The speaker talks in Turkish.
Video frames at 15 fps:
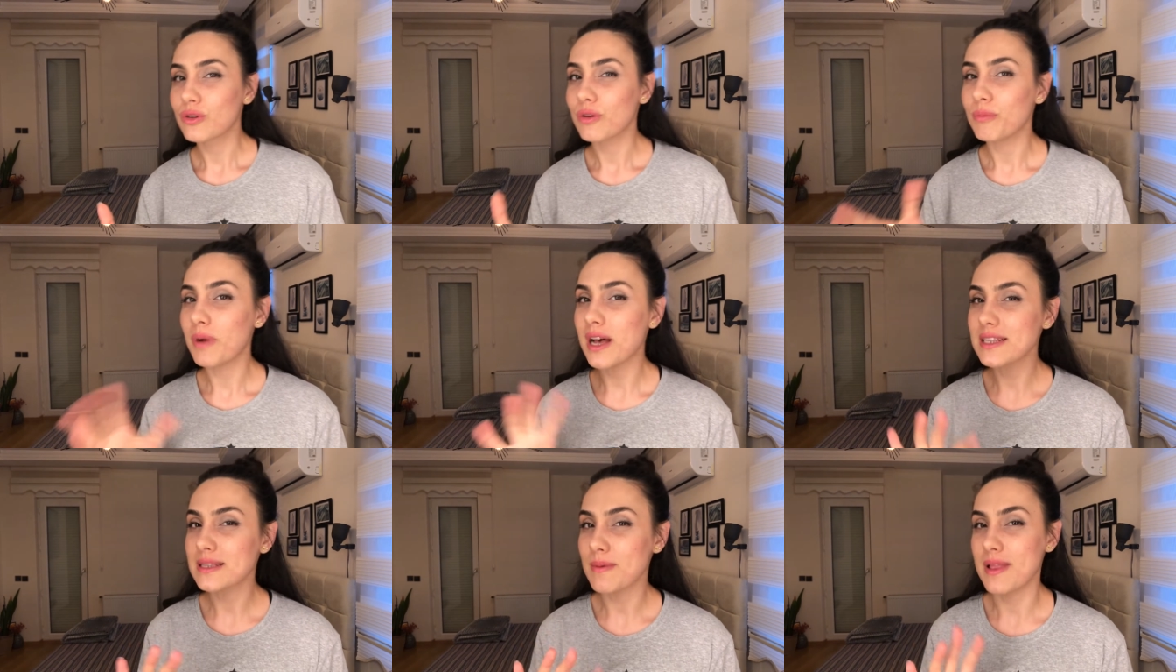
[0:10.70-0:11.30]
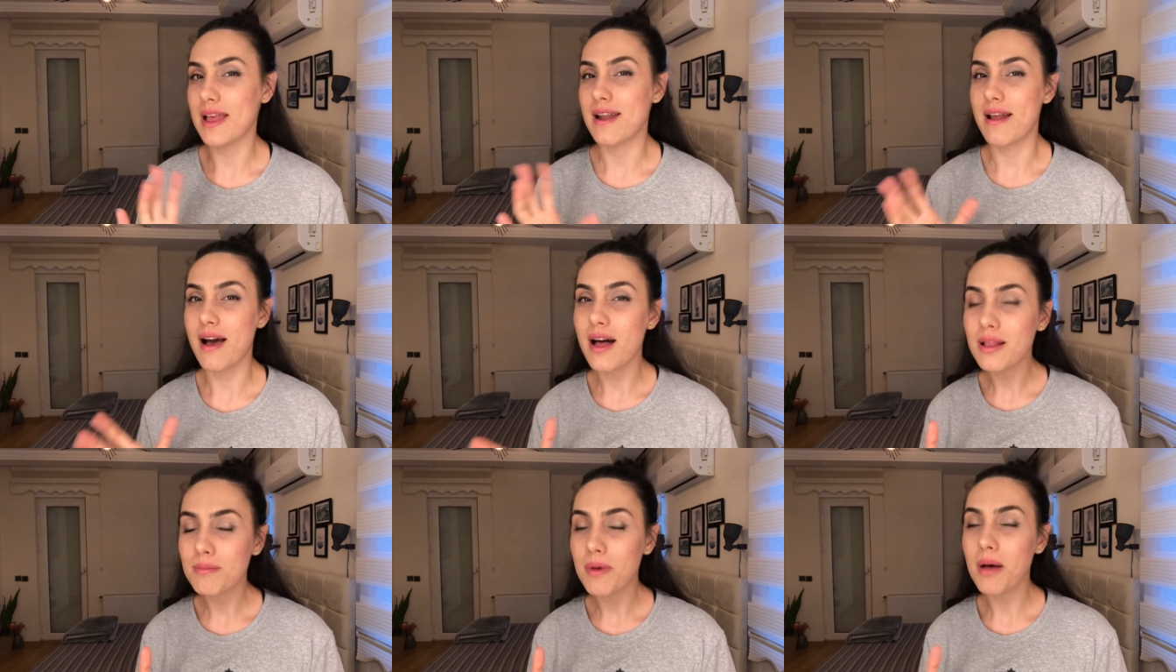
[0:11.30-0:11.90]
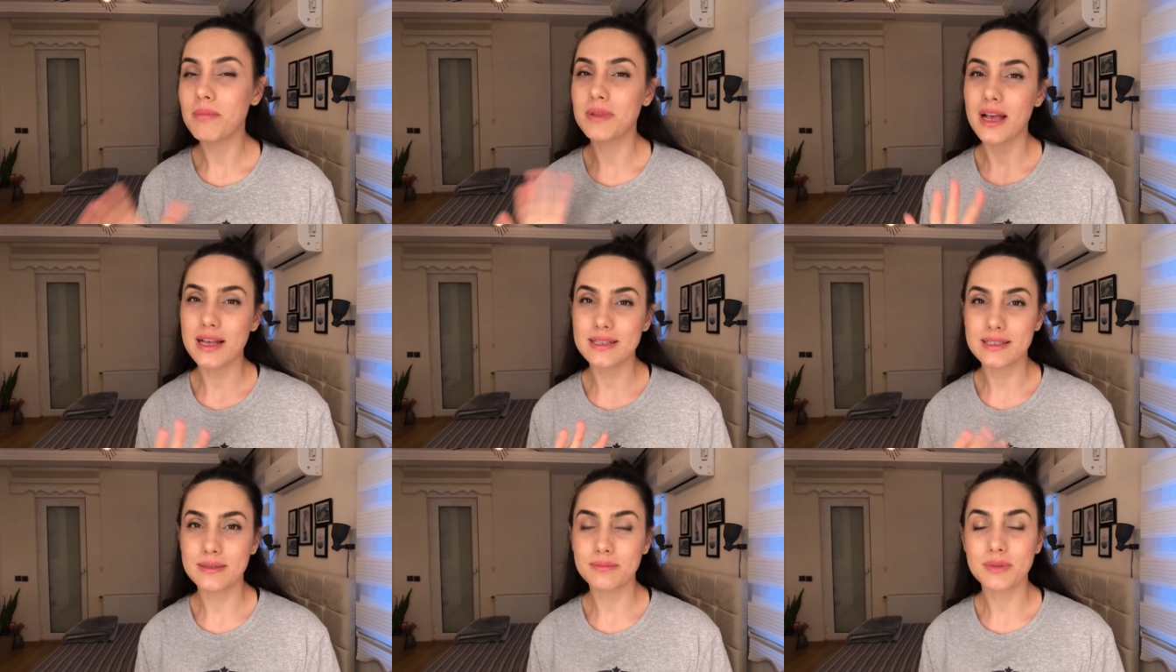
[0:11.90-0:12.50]
malzemeler almam
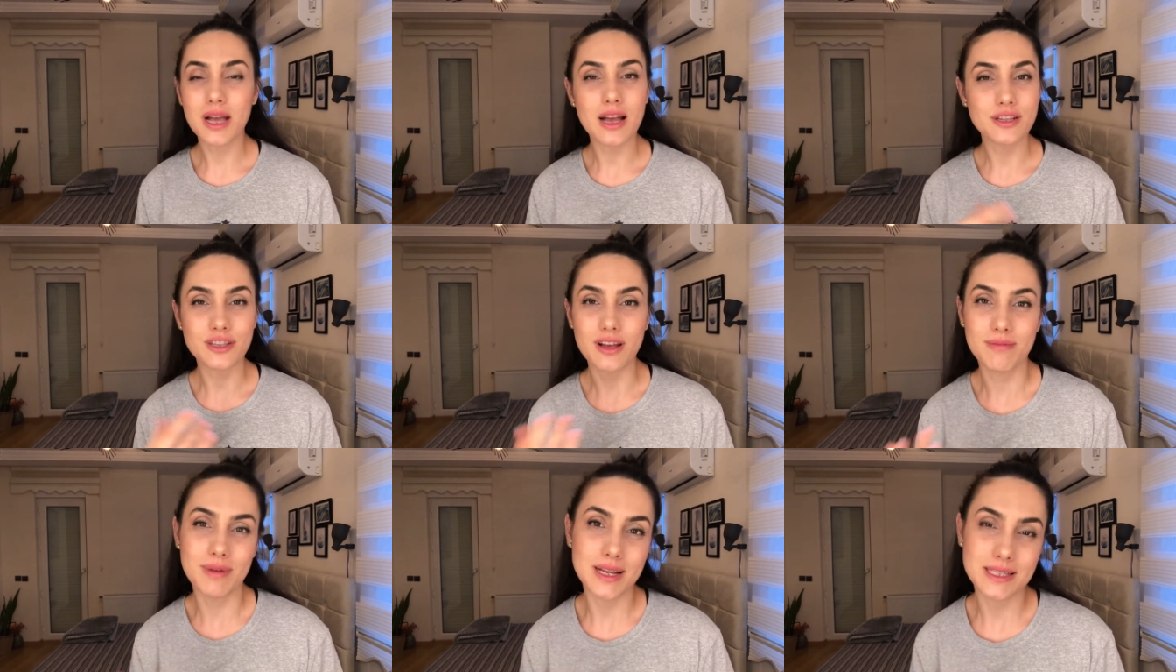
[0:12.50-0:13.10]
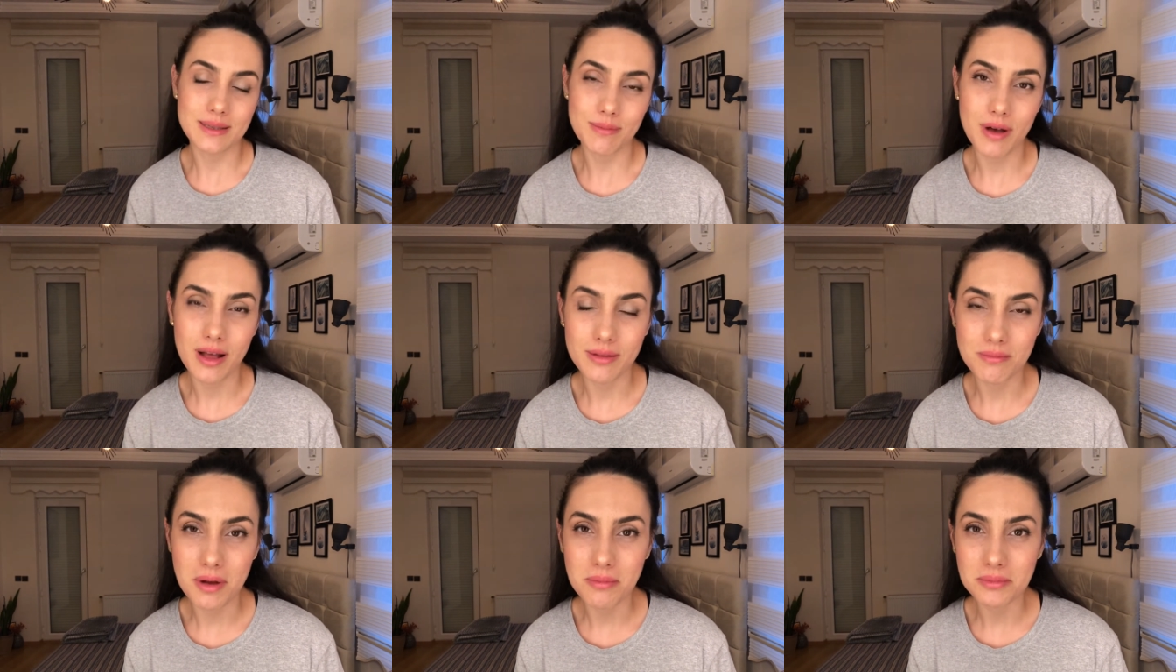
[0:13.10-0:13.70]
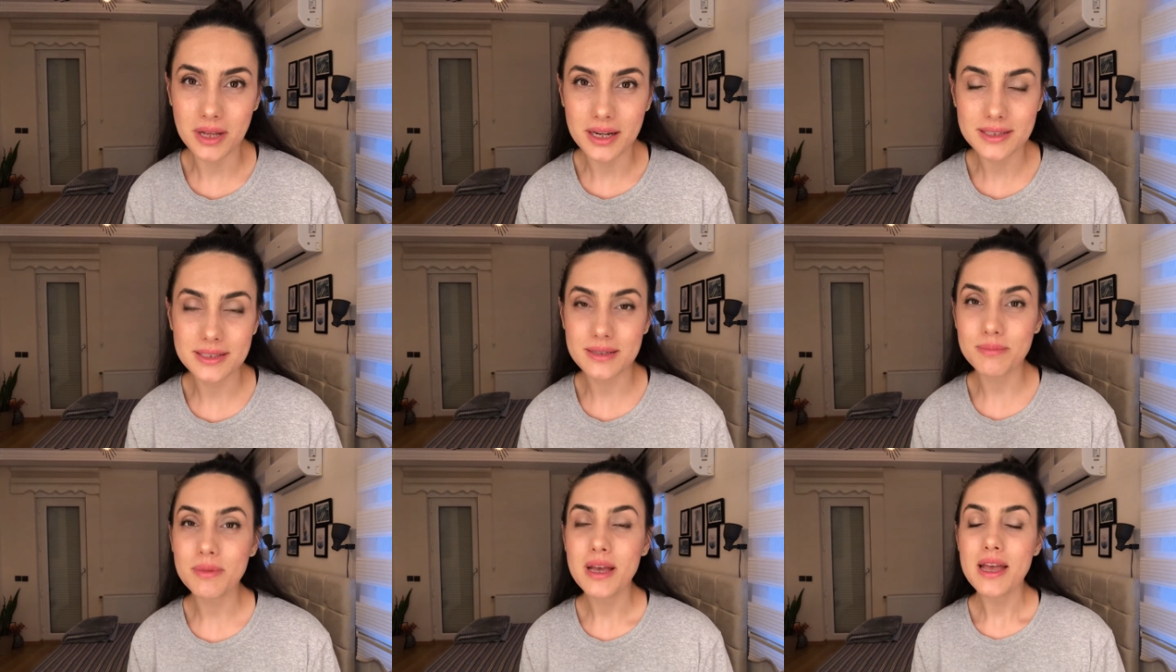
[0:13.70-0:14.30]
lazım? Kaç tane malzeme almam
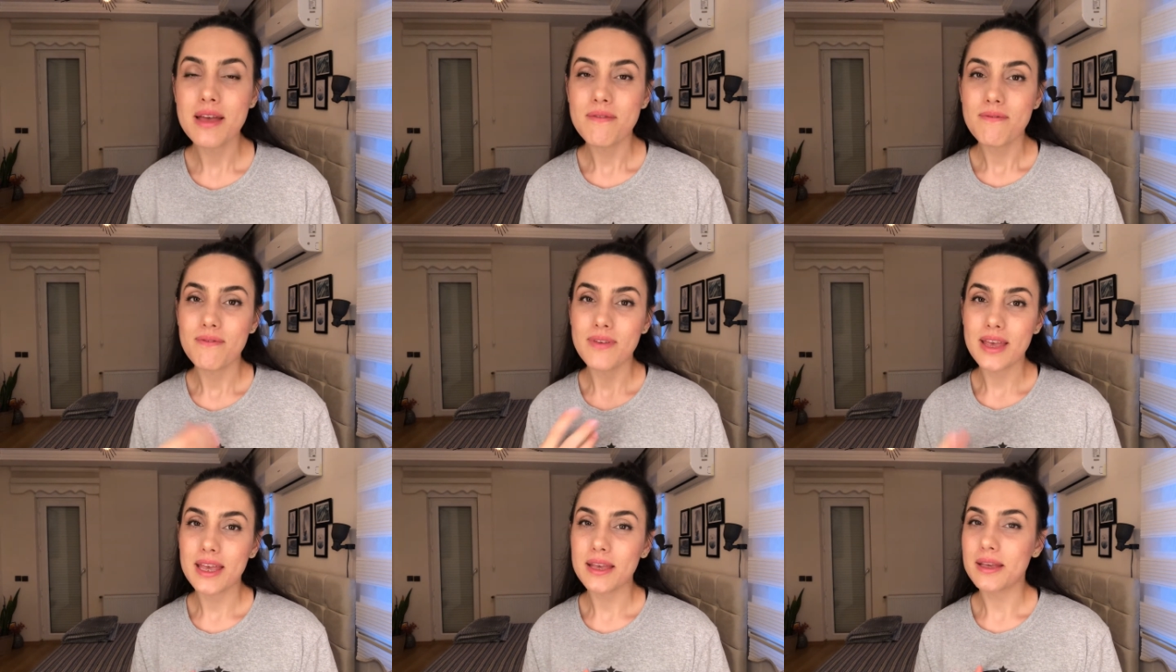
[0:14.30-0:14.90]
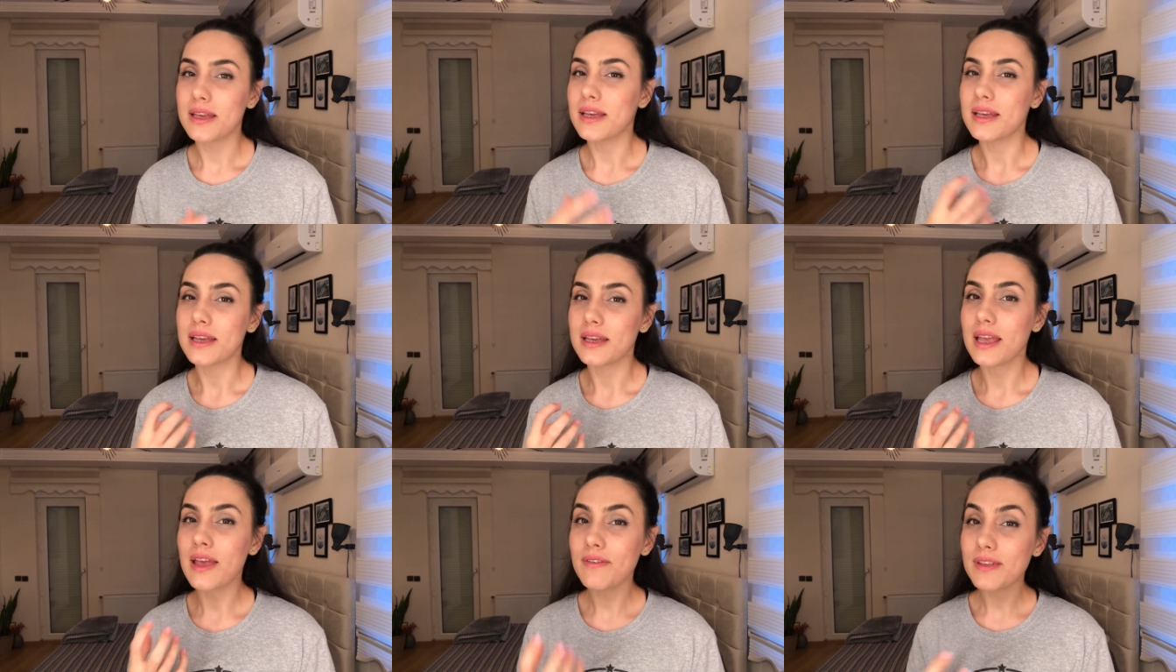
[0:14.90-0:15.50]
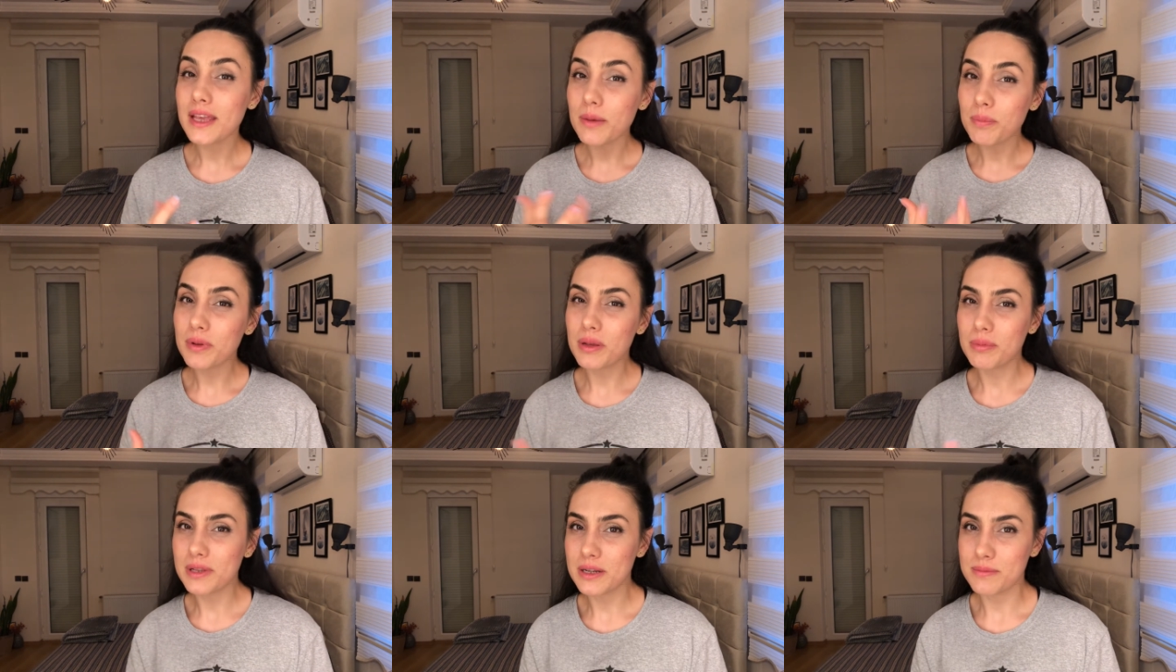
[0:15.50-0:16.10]
lazım? Ve e, evde
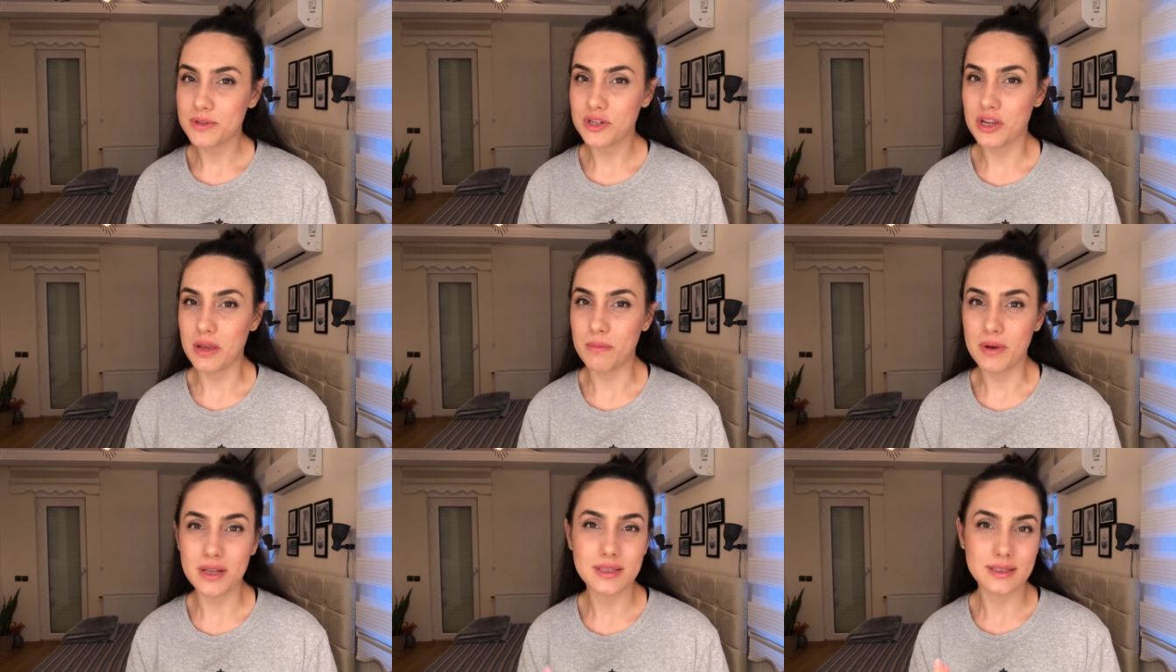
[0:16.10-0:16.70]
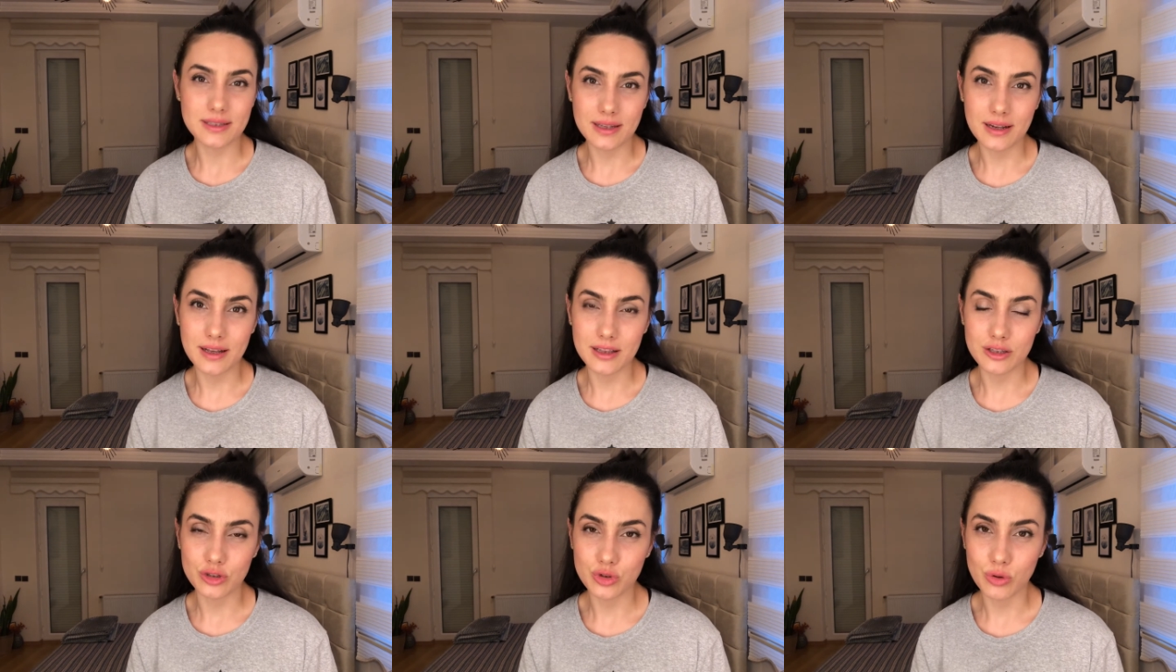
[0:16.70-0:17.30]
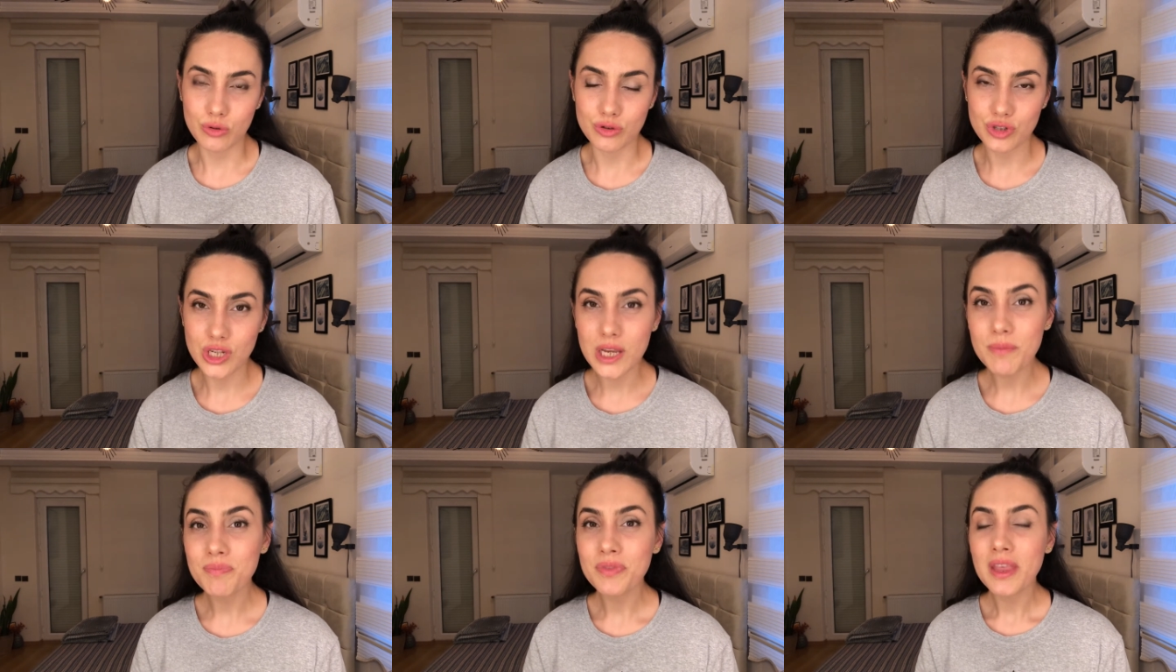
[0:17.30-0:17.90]
yapılabilir bir şey mi aslında kalıcı
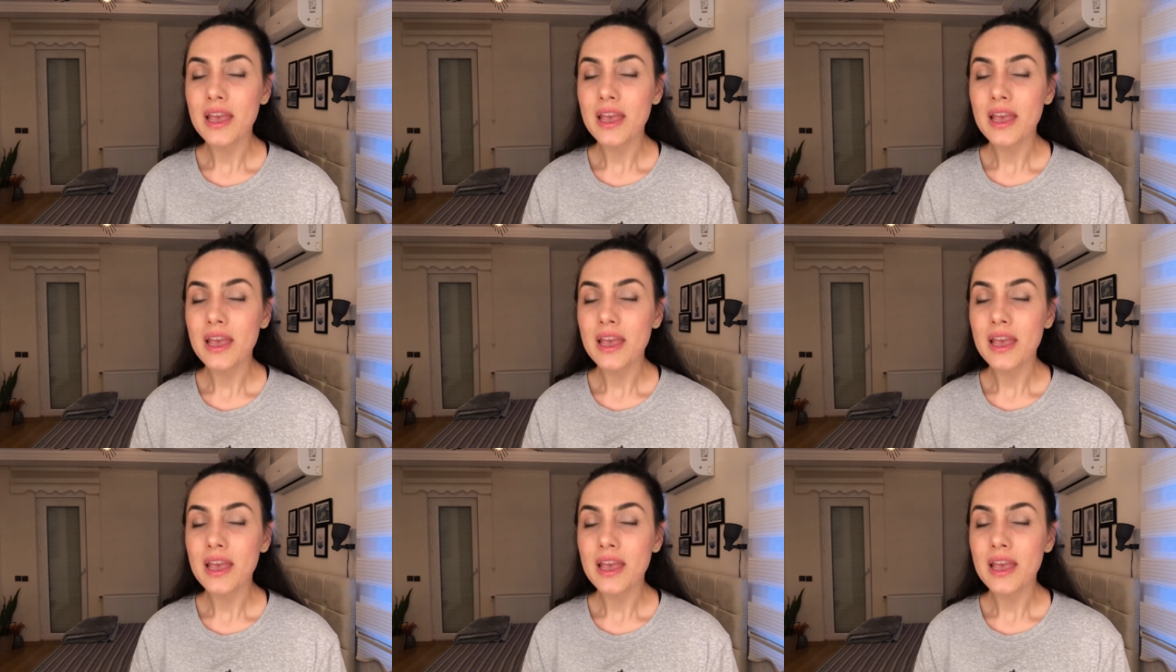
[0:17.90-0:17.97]
oje?